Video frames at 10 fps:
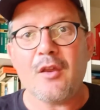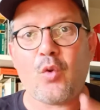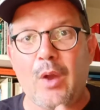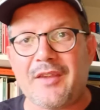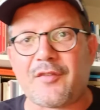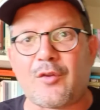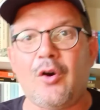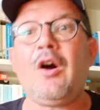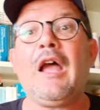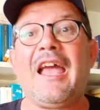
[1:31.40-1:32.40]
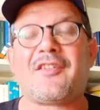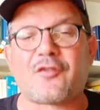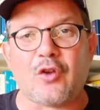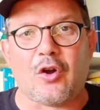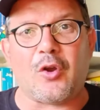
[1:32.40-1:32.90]
Questo è
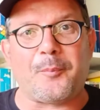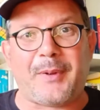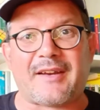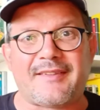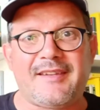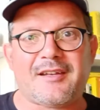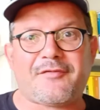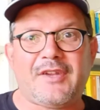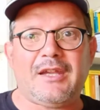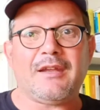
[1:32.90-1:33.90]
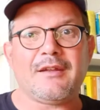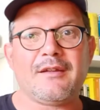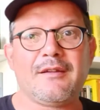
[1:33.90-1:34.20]
solo per dirvi